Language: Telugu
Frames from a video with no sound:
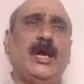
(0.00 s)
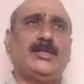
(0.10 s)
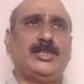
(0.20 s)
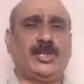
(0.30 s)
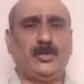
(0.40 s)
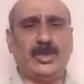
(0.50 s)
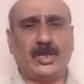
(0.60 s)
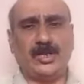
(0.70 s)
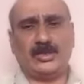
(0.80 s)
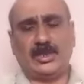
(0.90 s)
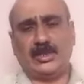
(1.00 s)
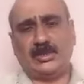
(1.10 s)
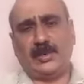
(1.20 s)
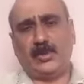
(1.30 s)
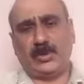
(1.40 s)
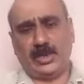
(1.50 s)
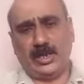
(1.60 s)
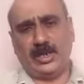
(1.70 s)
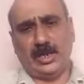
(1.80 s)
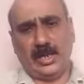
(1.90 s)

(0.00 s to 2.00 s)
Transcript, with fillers: ఆ చెక్ మీద రాసిన అంత అమౌంట్ కానీ